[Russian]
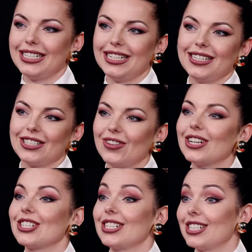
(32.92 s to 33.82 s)
день из
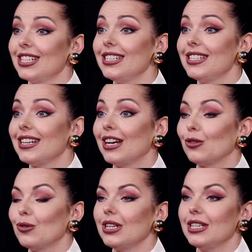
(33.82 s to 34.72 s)
вашей жизни,
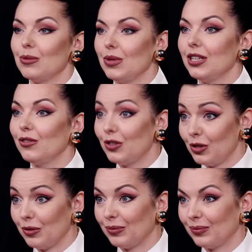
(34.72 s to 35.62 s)
который изменил
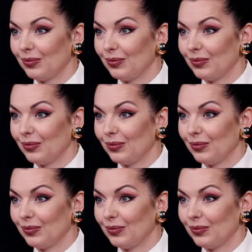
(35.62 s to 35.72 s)
все.